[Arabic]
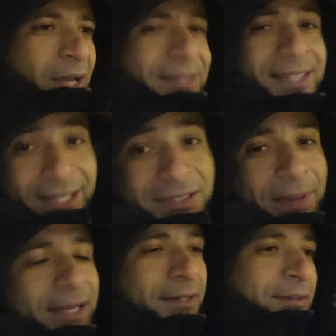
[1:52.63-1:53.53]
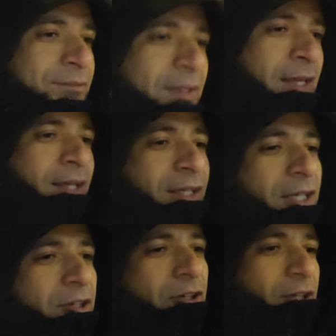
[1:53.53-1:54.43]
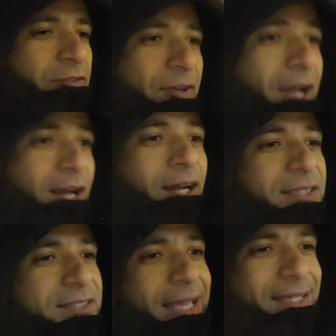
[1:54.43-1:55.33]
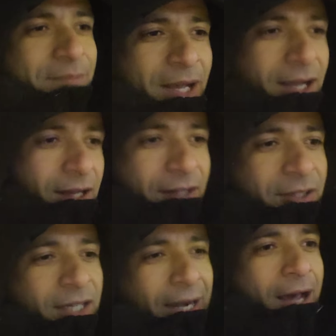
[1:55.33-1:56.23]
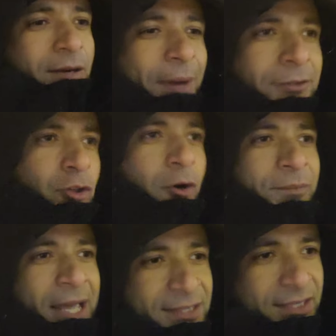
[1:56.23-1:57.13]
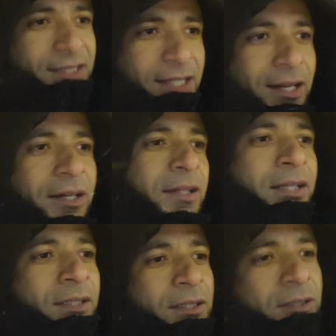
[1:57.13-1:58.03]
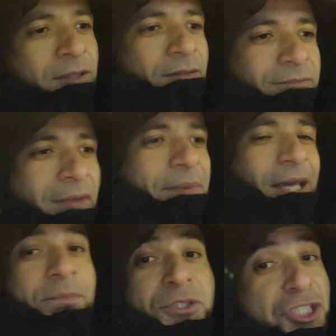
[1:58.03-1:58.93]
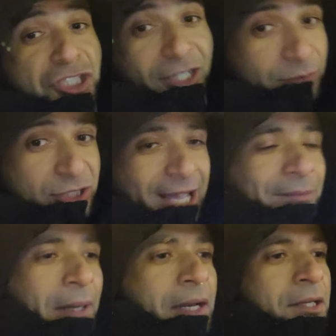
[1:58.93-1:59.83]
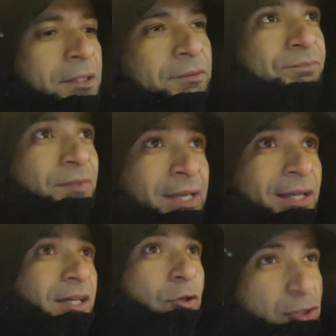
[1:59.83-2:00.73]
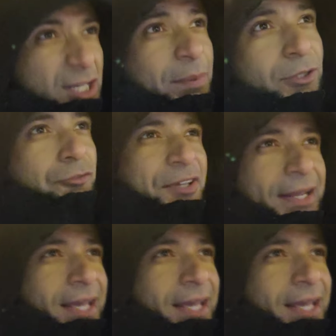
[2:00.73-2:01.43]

انت الكسبان فزي ما العرب عندهم ناس كتيره ما بتحبش تشتري مستعمل روسيا برضو فيها